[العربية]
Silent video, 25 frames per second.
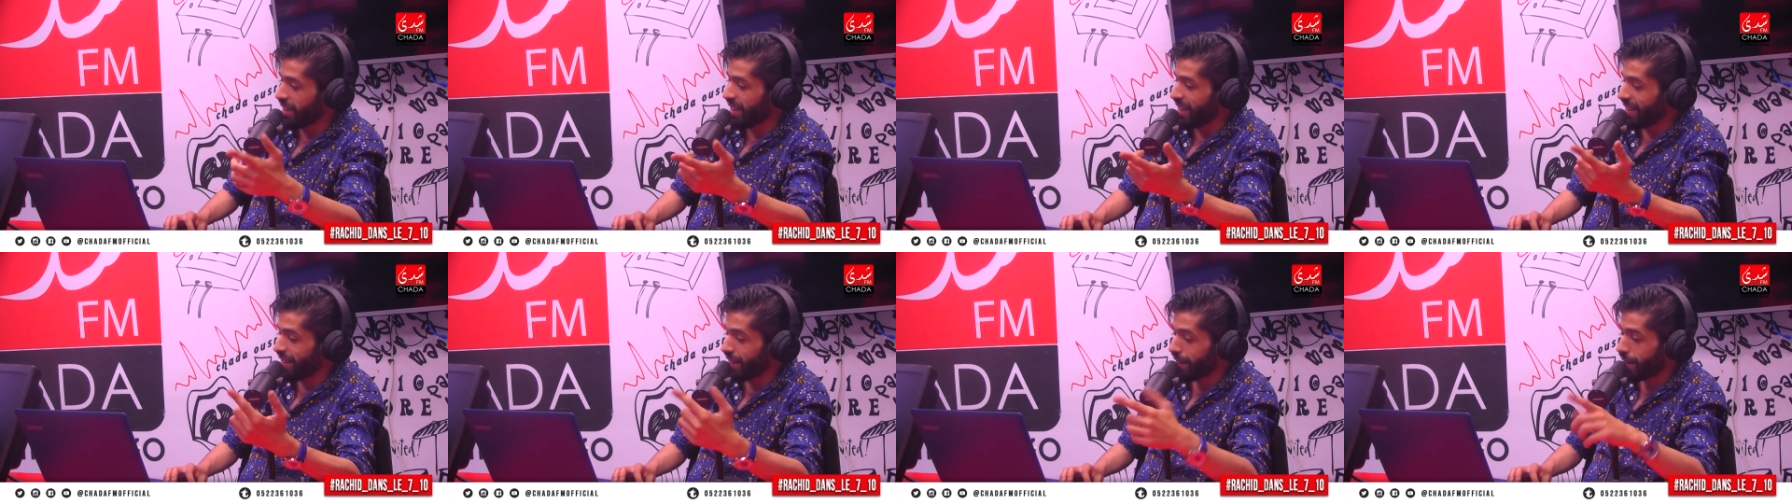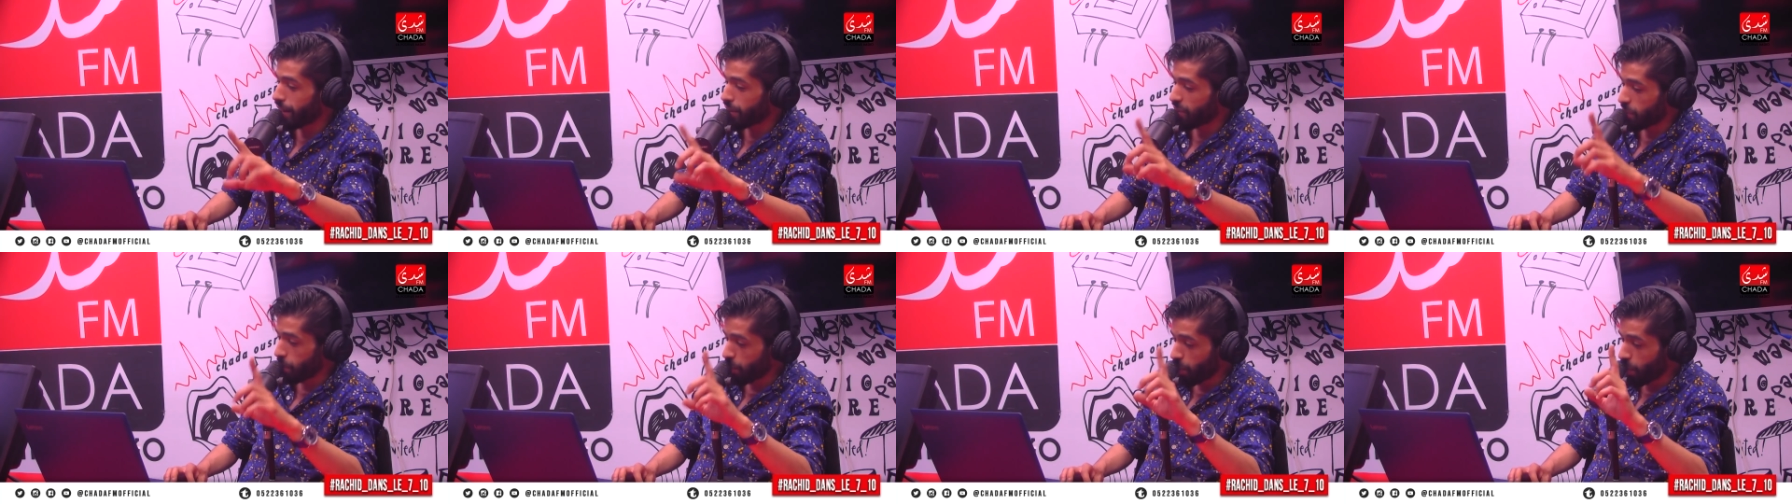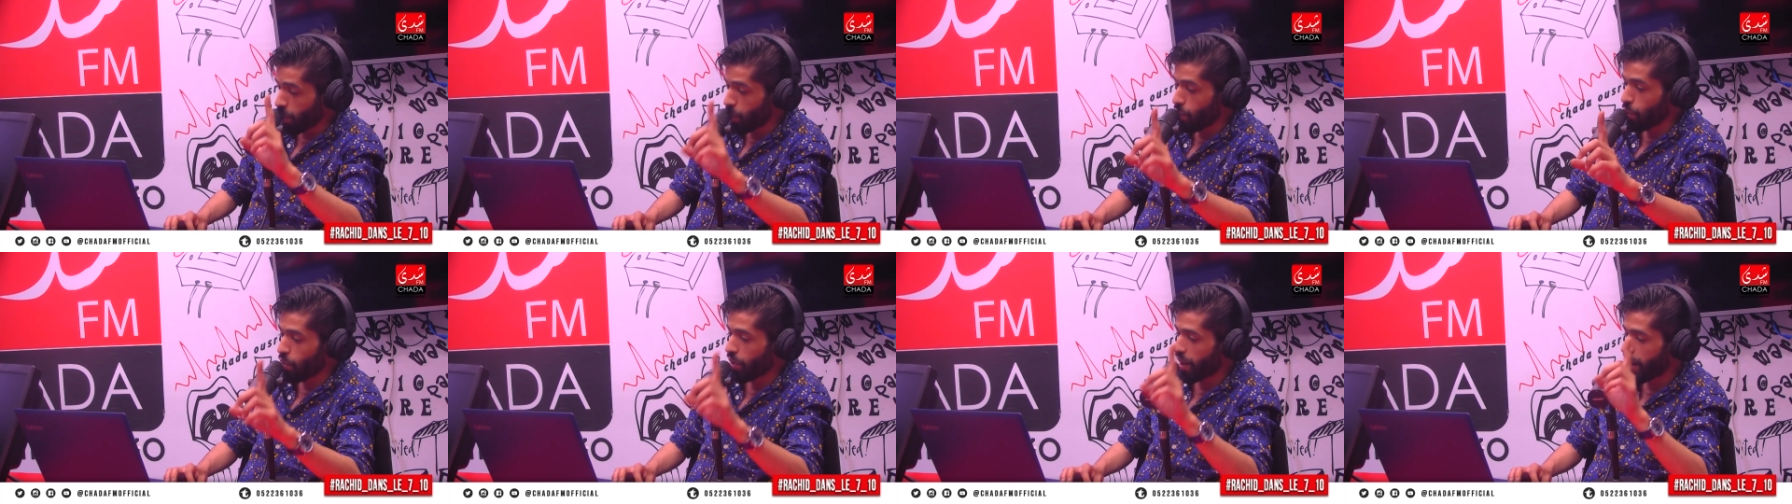اللي كانت من
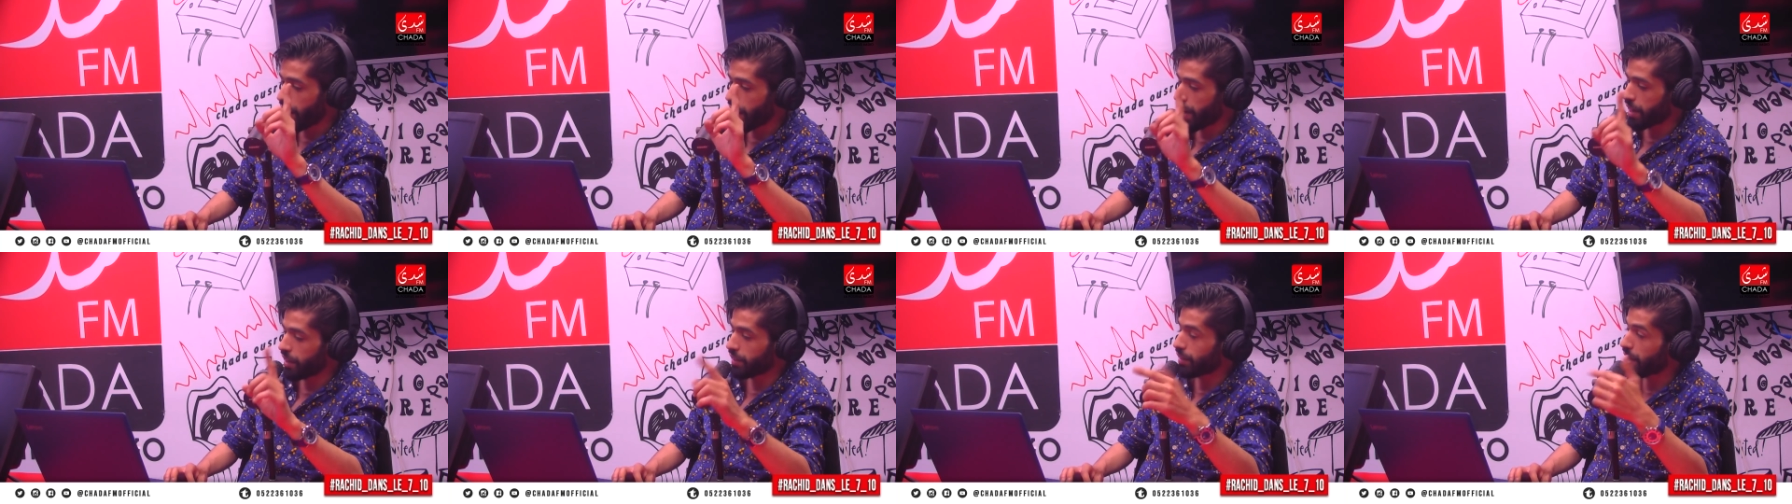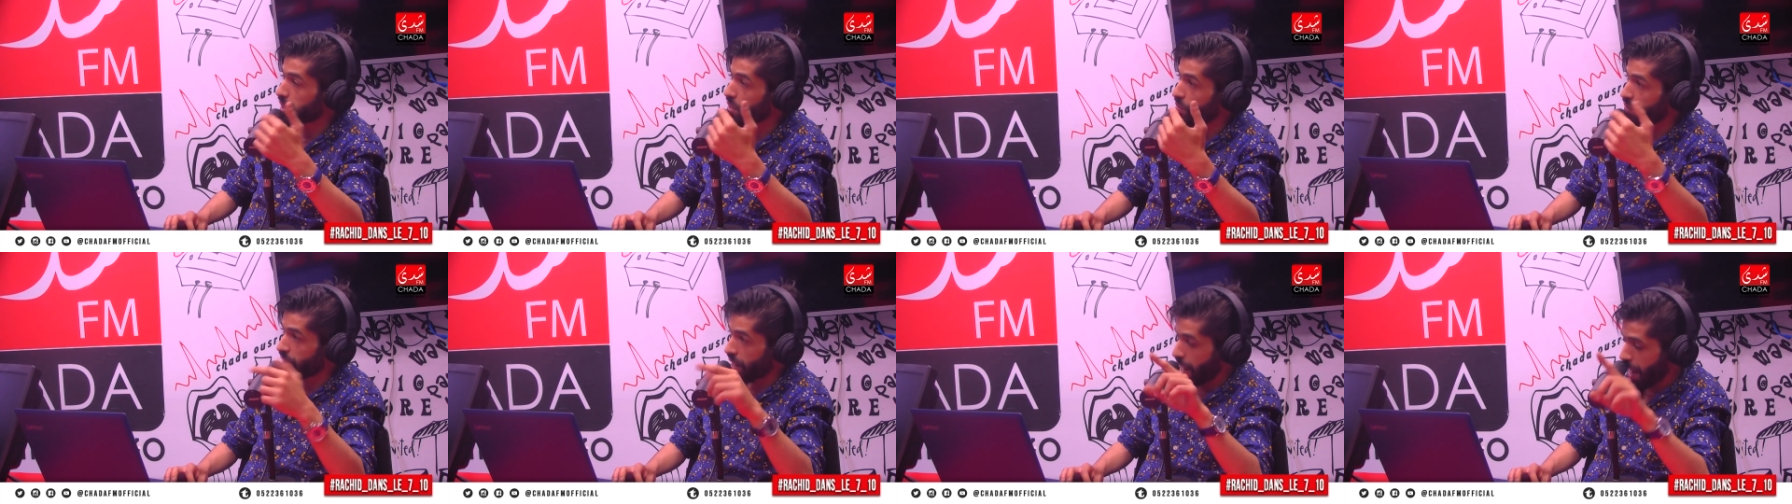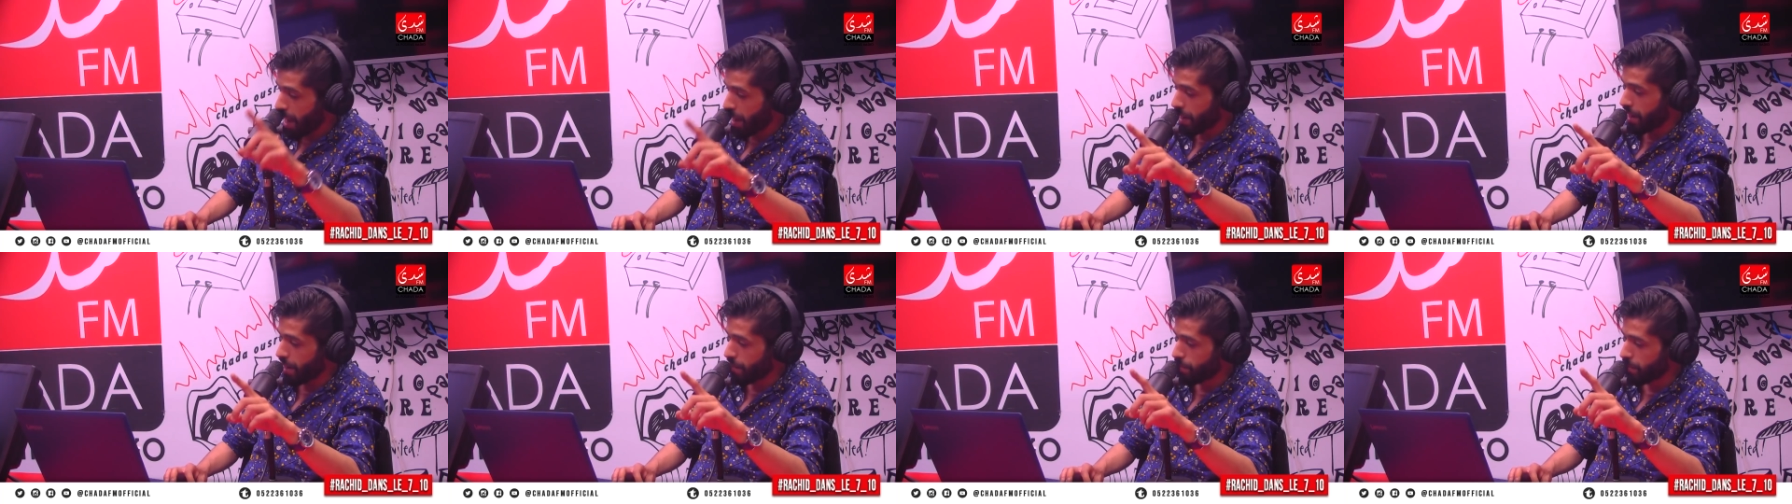اول خريطات في
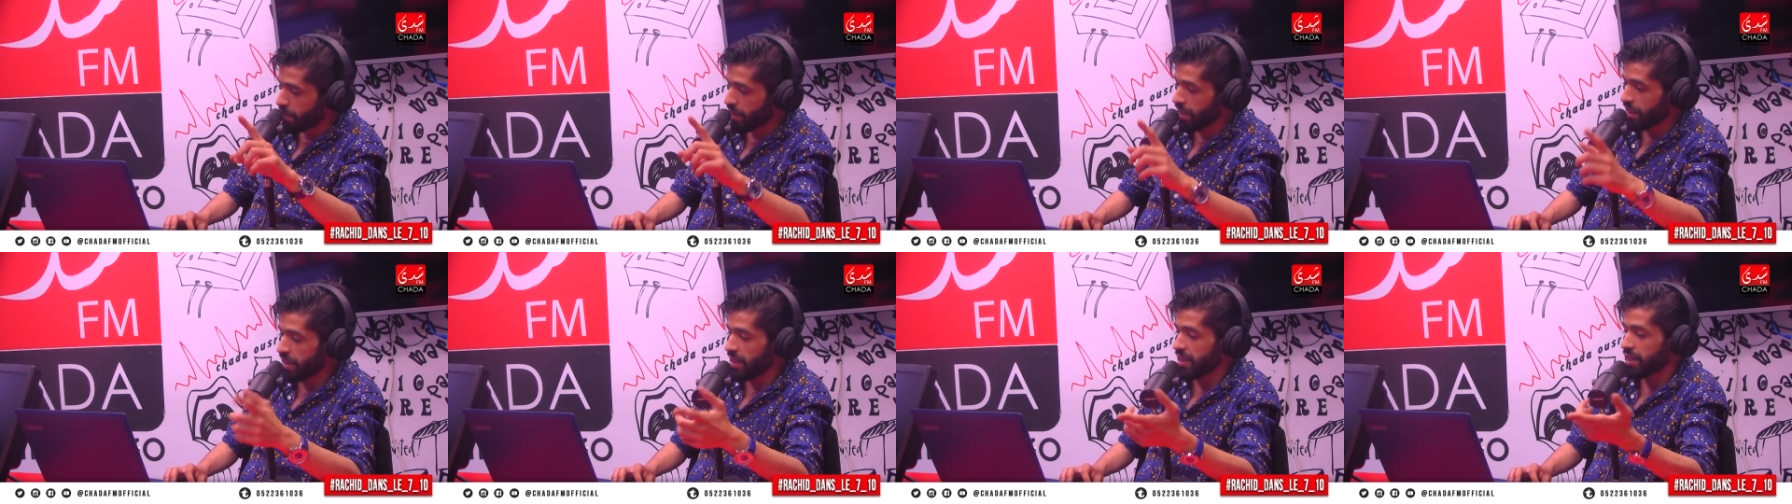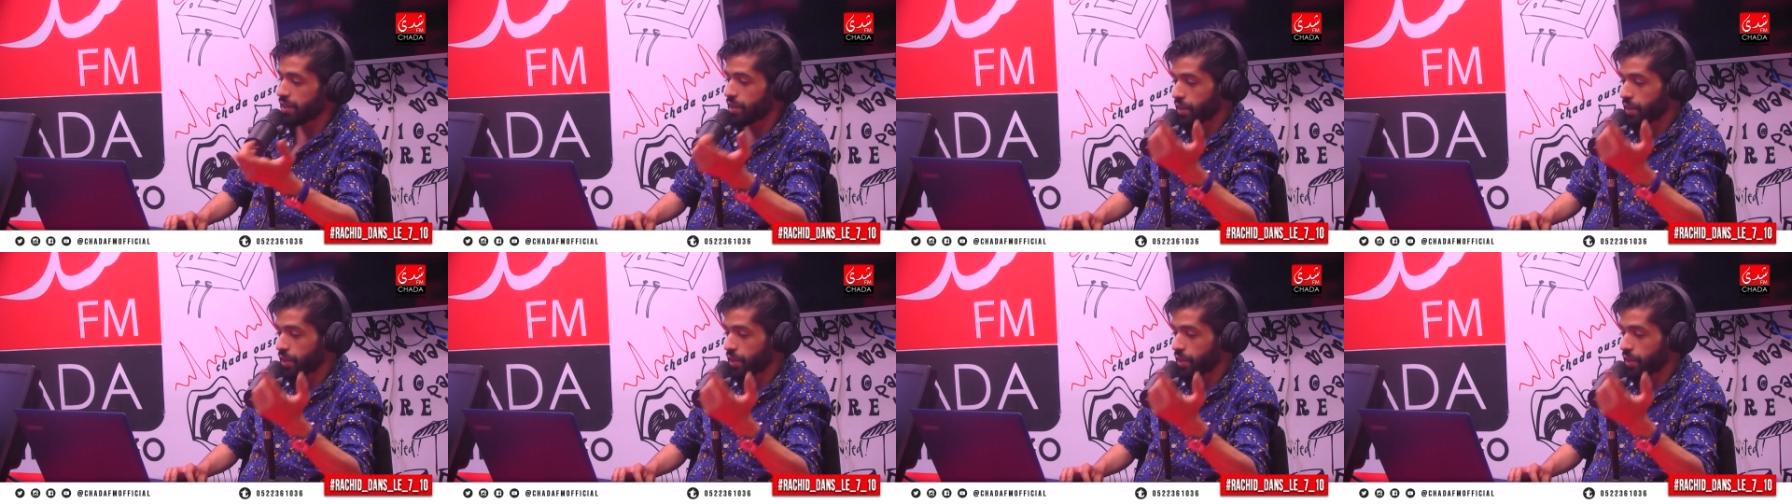العالم أوكي.